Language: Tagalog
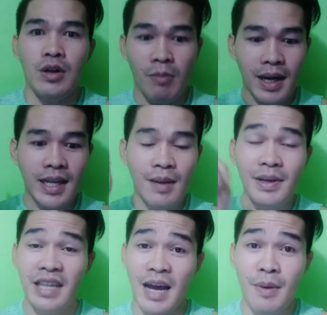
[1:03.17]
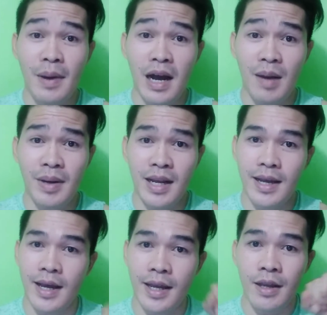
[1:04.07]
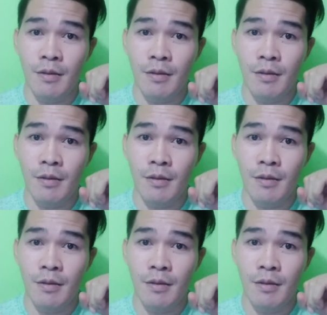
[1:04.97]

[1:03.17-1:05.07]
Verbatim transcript: Kung magaling kang magdraba mga kabarangay,